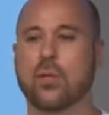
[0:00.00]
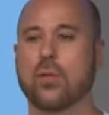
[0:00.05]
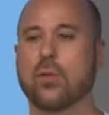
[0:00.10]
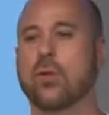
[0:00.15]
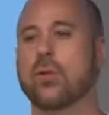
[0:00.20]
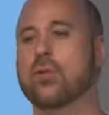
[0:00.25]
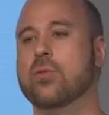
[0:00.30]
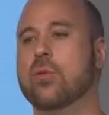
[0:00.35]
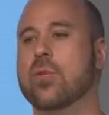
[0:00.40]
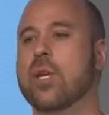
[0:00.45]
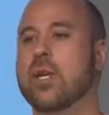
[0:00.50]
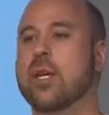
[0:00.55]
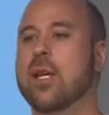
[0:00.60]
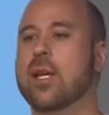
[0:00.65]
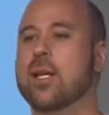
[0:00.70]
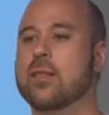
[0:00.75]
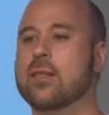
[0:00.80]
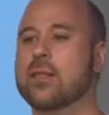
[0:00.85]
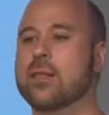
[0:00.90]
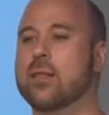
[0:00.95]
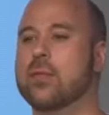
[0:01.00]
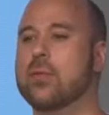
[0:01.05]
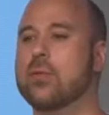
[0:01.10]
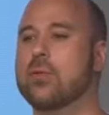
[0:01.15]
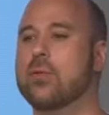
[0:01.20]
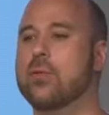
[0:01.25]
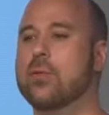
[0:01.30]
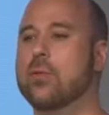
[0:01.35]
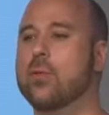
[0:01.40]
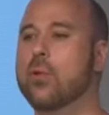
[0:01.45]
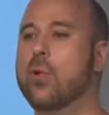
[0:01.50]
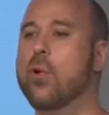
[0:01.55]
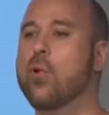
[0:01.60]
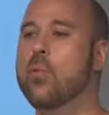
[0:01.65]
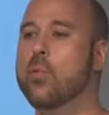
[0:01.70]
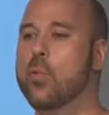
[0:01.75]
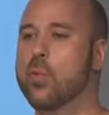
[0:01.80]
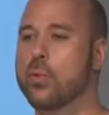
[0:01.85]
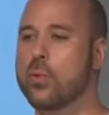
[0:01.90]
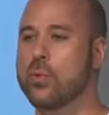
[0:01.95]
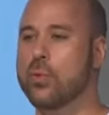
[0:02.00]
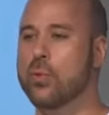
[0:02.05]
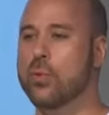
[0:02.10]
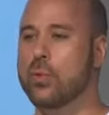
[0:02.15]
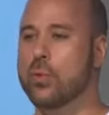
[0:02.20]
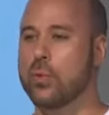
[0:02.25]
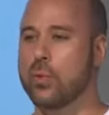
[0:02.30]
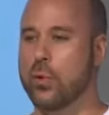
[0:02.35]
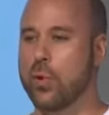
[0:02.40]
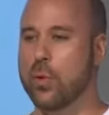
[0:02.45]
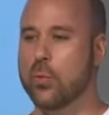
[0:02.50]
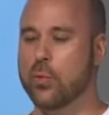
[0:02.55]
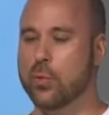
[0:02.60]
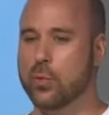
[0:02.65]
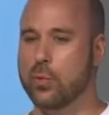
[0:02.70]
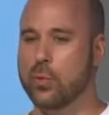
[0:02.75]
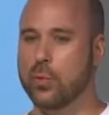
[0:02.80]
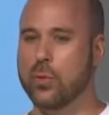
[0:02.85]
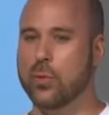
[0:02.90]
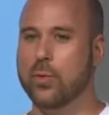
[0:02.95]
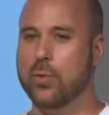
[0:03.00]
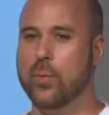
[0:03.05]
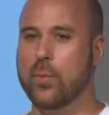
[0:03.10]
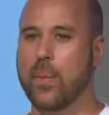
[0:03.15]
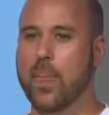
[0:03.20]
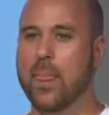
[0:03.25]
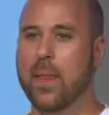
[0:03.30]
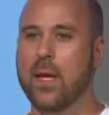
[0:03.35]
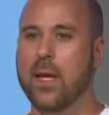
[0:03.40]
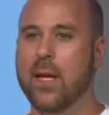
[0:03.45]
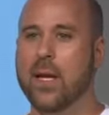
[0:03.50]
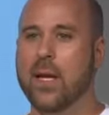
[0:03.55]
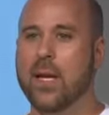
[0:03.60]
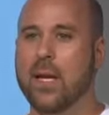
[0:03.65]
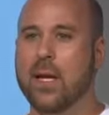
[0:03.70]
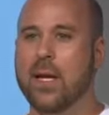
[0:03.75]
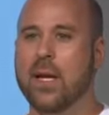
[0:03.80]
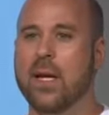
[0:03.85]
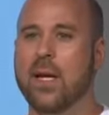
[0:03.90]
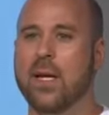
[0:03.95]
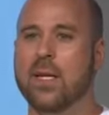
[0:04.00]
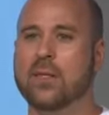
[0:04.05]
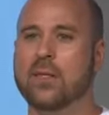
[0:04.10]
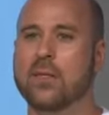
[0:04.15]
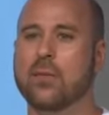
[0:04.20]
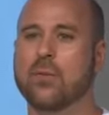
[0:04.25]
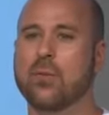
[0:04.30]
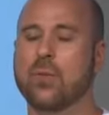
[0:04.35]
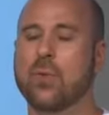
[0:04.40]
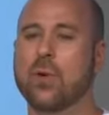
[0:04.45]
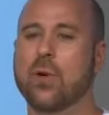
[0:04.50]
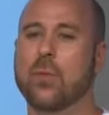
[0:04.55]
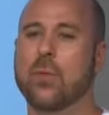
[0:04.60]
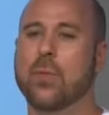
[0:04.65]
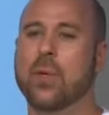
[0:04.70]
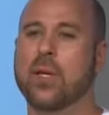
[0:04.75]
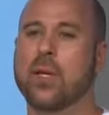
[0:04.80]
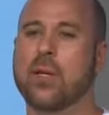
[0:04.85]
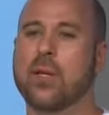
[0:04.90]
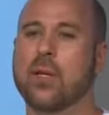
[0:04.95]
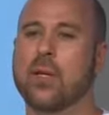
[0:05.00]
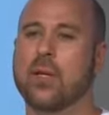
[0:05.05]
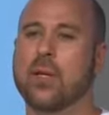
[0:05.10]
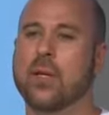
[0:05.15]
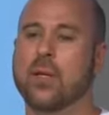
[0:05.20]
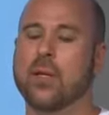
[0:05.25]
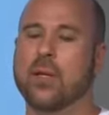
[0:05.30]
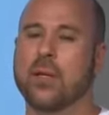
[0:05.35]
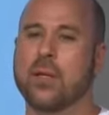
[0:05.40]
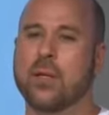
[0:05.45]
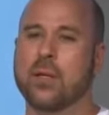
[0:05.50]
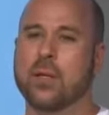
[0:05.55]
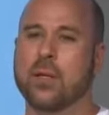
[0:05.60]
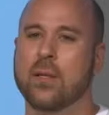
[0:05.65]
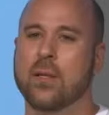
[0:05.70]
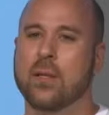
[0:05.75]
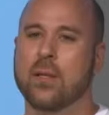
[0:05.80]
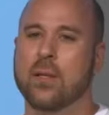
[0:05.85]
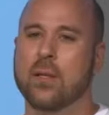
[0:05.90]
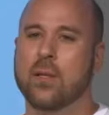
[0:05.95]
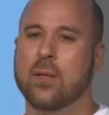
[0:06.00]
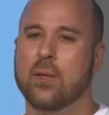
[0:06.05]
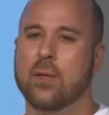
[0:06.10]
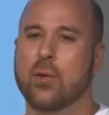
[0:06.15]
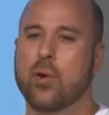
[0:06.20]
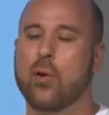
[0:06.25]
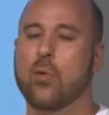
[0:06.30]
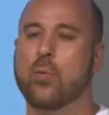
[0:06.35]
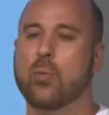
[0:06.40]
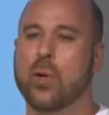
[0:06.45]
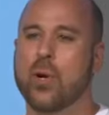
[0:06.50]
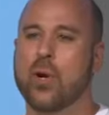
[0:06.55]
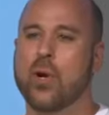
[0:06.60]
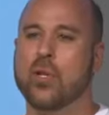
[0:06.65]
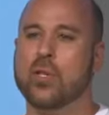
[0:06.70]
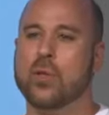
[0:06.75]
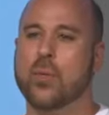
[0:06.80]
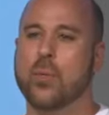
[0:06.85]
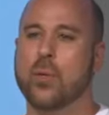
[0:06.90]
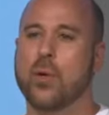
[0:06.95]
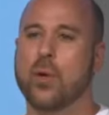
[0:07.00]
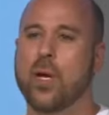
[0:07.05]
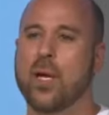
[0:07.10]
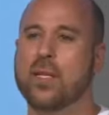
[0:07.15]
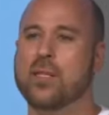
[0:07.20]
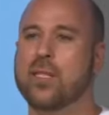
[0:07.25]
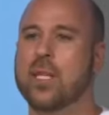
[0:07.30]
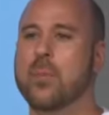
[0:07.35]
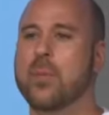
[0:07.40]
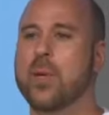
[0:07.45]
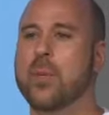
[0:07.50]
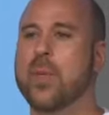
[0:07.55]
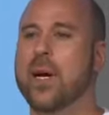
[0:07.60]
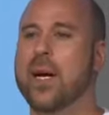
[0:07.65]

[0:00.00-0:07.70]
nosso na relação com o mundo como um todo. A relação do homem com o próximo é sempre